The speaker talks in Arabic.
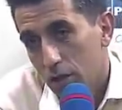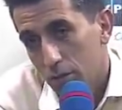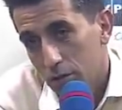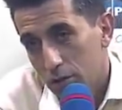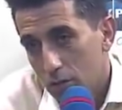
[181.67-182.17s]

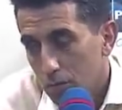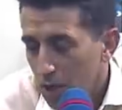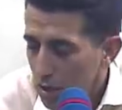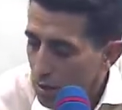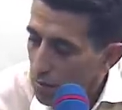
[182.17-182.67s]
انا
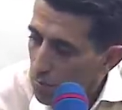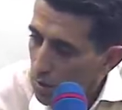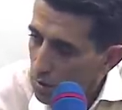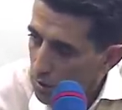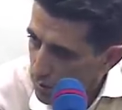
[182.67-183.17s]
بعد
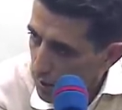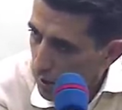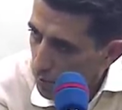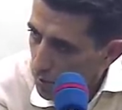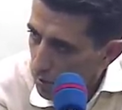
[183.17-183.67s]
ثم جلسه
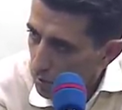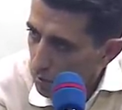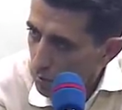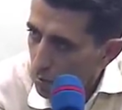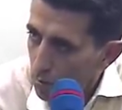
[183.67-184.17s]
عامه
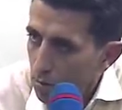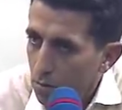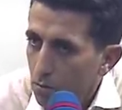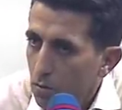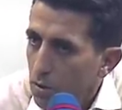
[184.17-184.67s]

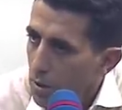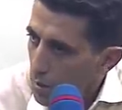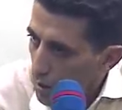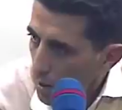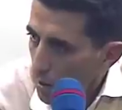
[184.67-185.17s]
واللي
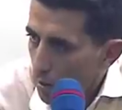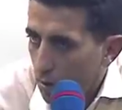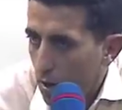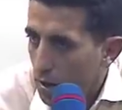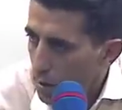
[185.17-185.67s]
هي
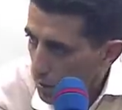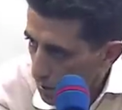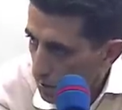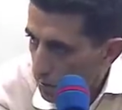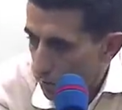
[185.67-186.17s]

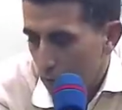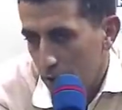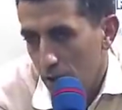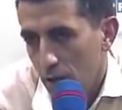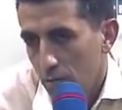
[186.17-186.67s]
اكيد
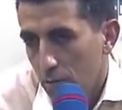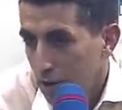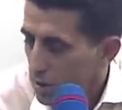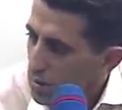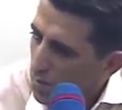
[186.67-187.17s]
معناها
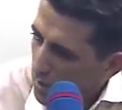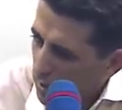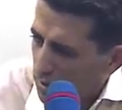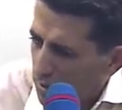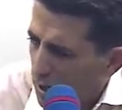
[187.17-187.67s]
مع جلسه عامه ما
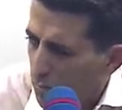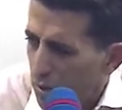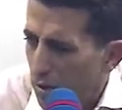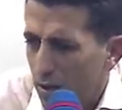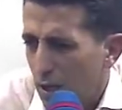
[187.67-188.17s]
نحكيش
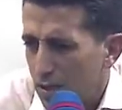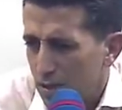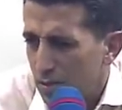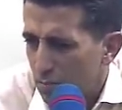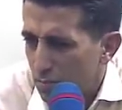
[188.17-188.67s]
انتخابيه
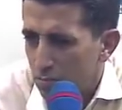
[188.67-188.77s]
خاطر